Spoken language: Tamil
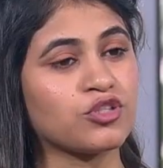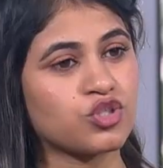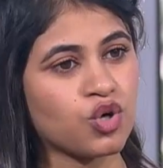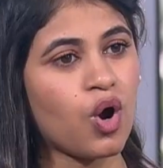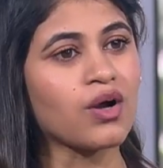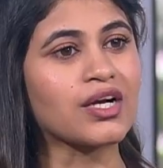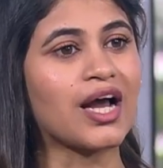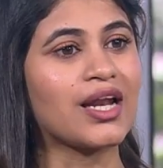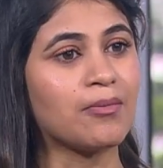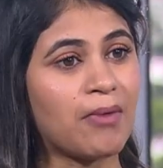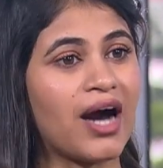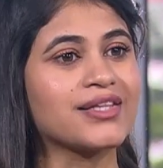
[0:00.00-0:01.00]

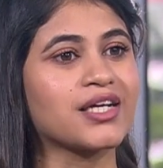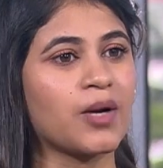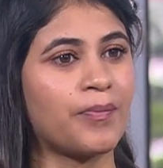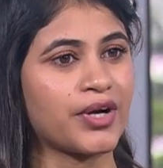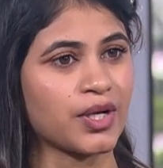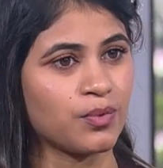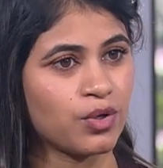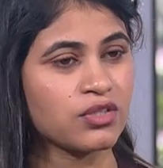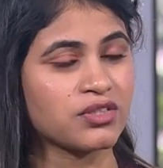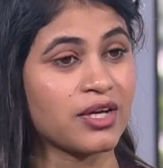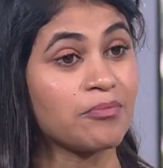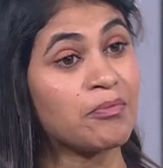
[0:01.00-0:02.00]
ஸ்ட்ரோக்னால் பாதிக்கப்பட்ட
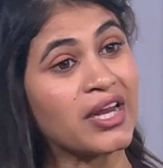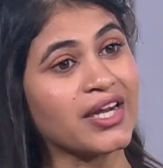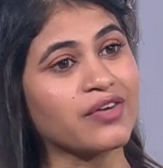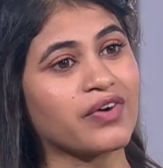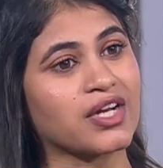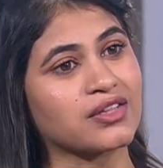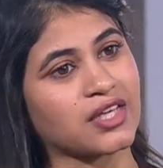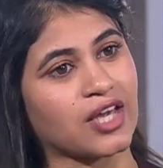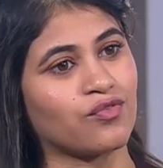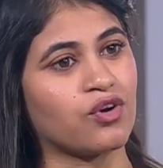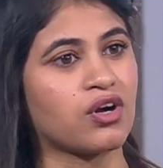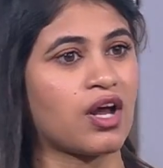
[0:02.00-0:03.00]
ஒருத்தர் மீண்டு வர்றதுக்கு
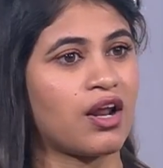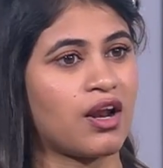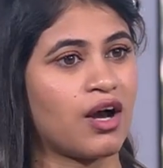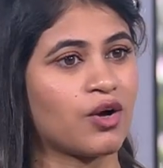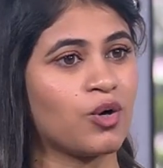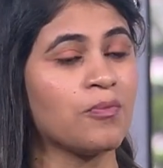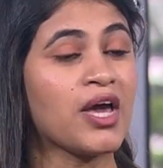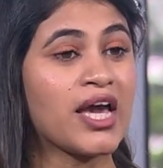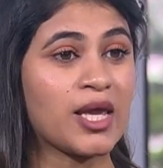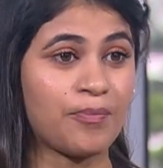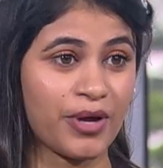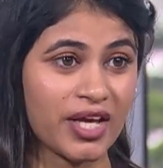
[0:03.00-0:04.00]
எவ்வளோ நாள் ஆகும்
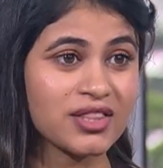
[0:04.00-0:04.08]
இப்போ எந்த